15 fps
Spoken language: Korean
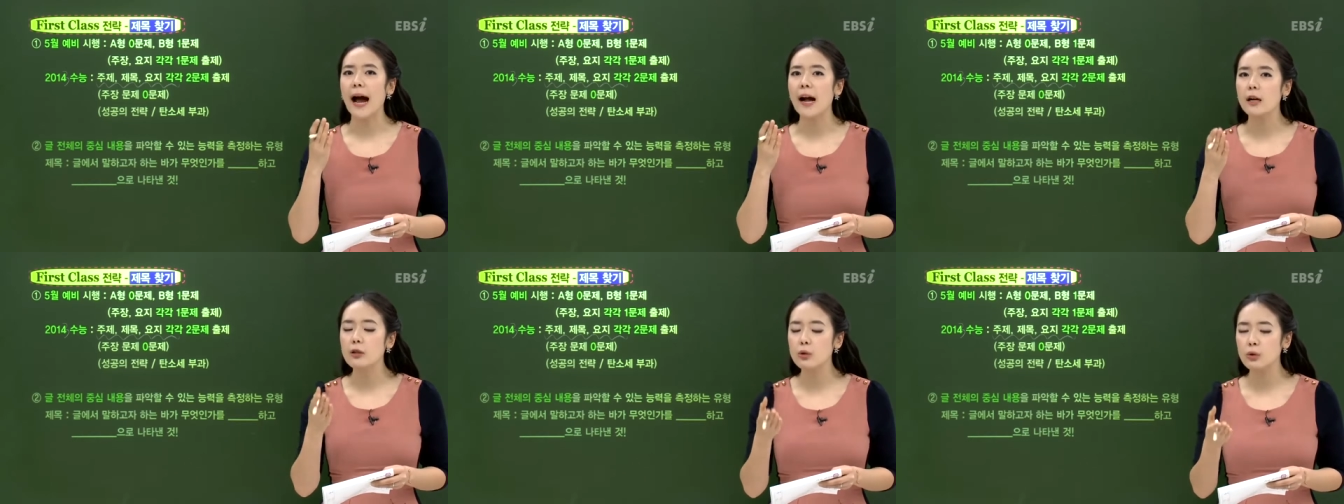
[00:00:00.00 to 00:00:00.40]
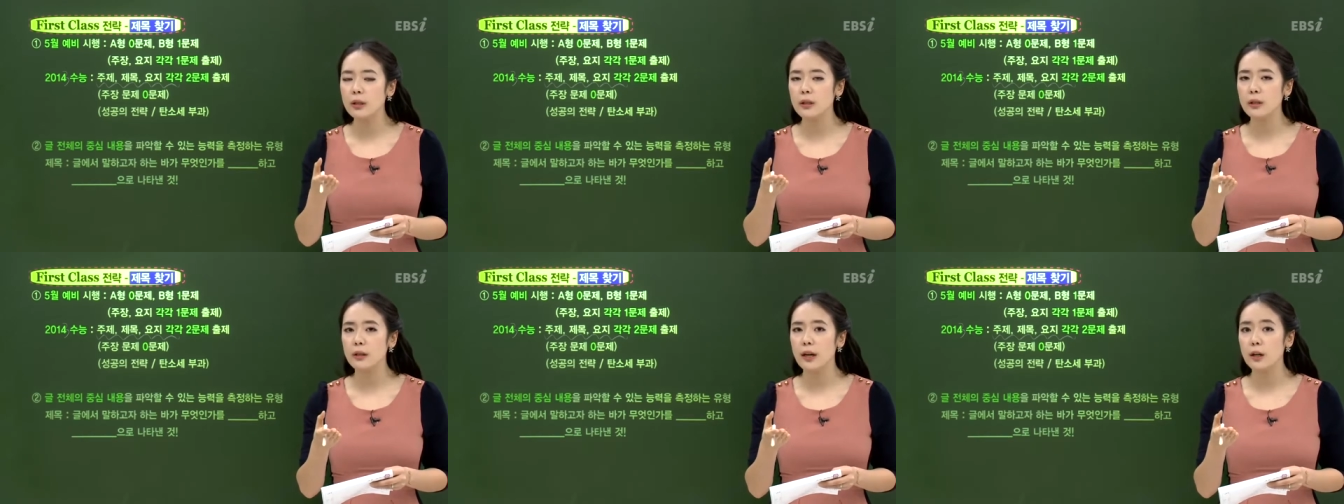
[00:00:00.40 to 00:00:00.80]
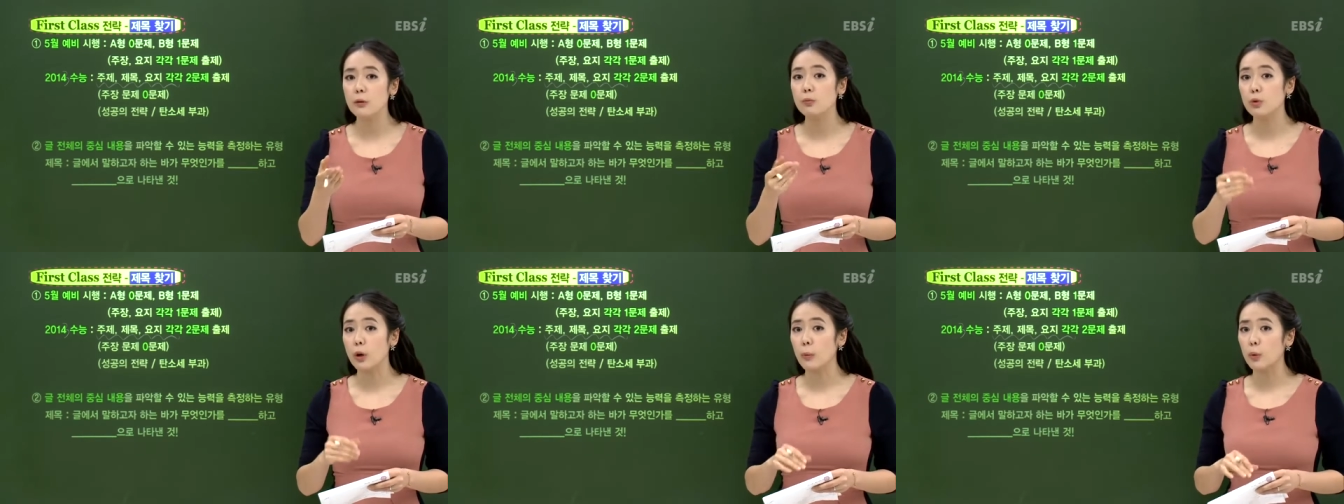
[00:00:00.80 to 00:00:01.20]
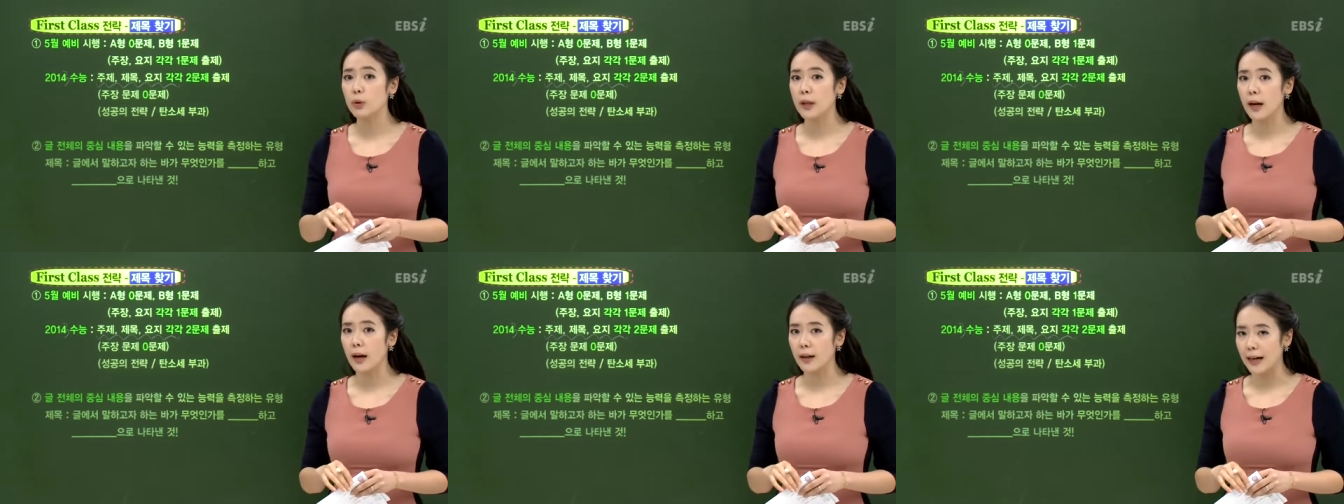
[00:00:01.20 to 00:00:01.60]
알 수 있는가를
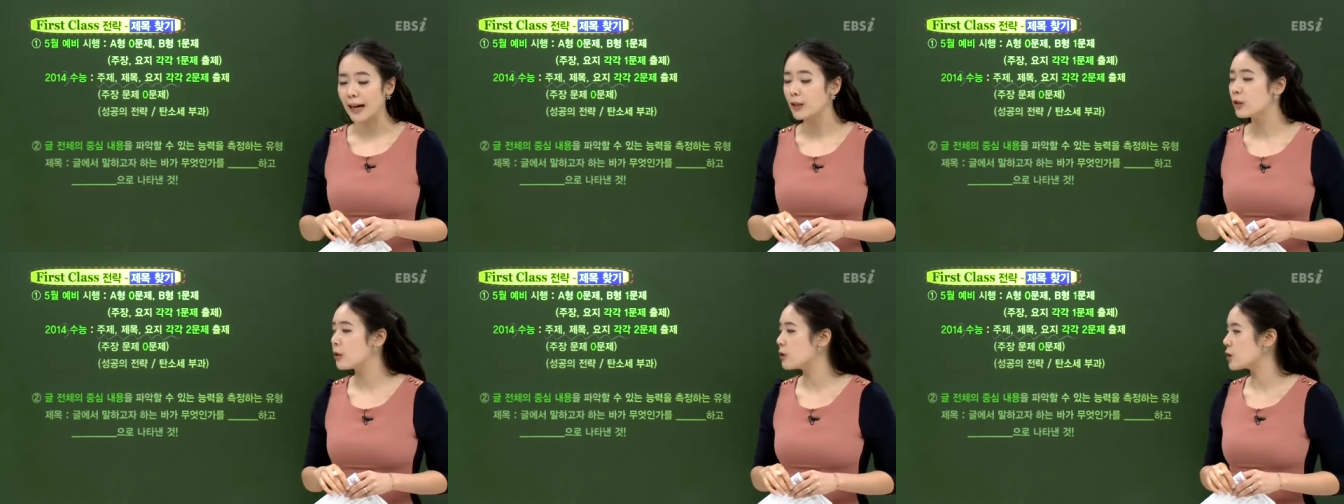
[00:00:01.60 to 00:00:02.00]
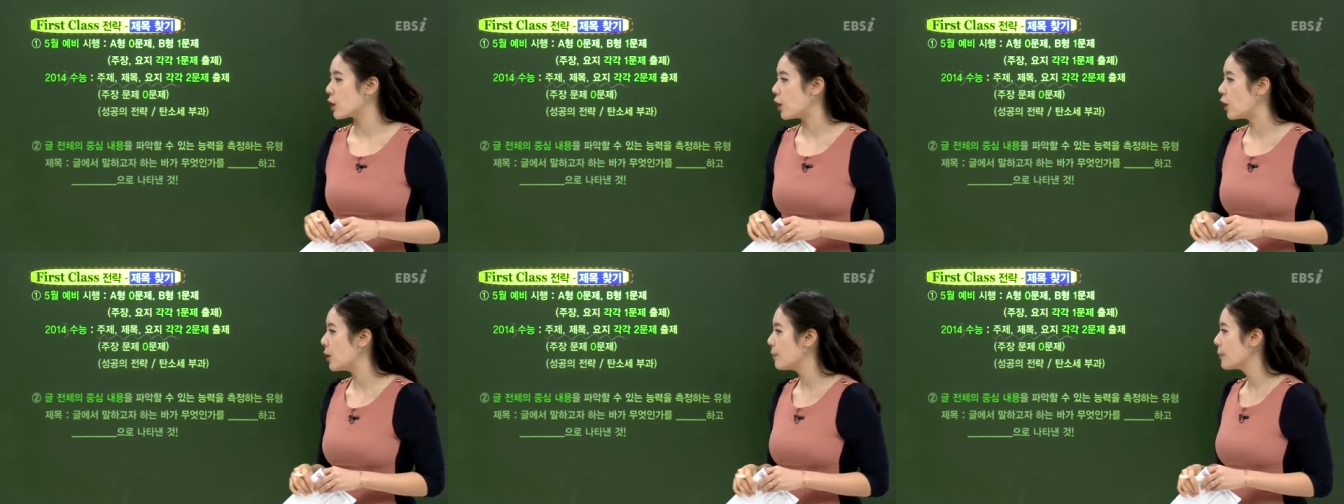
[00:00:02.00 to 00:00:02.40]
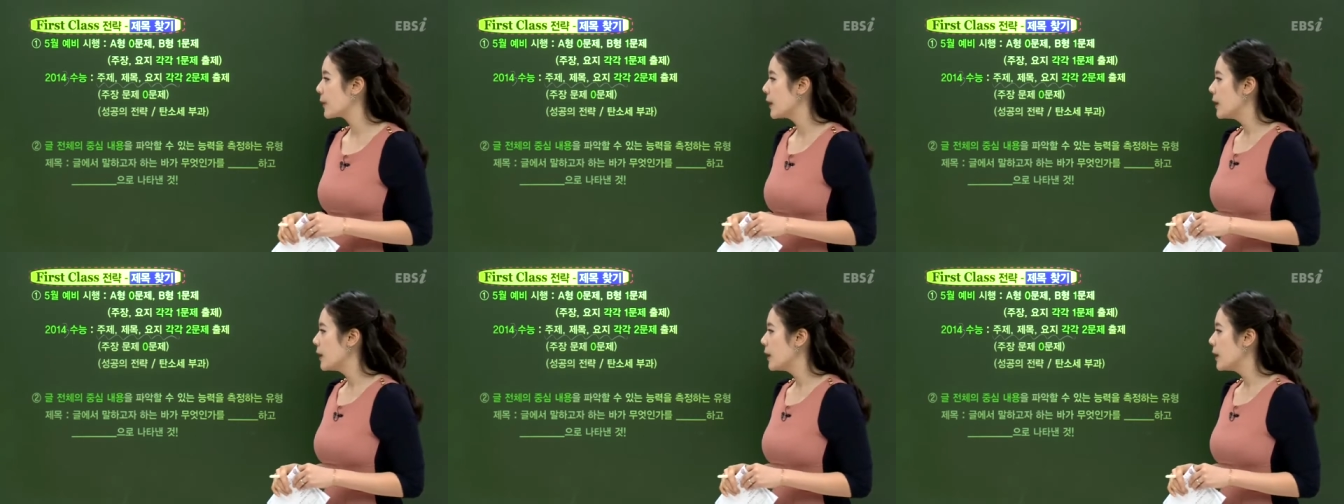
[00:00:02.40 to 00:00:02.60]
물어본다라는 거죠.